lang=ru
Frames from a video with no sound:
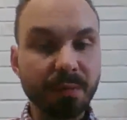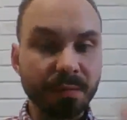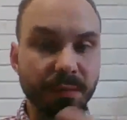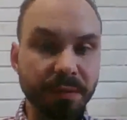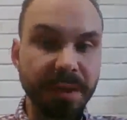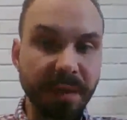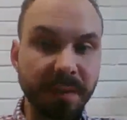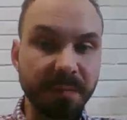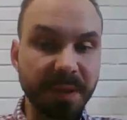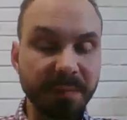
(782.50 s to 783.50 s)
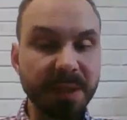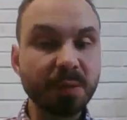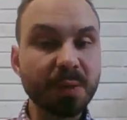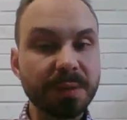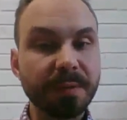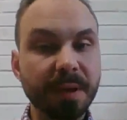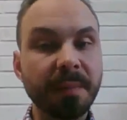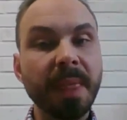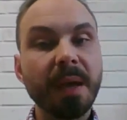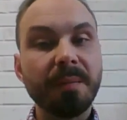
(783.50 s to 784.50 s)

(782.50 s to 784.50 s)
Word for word: ну, то есть э, при, присутствие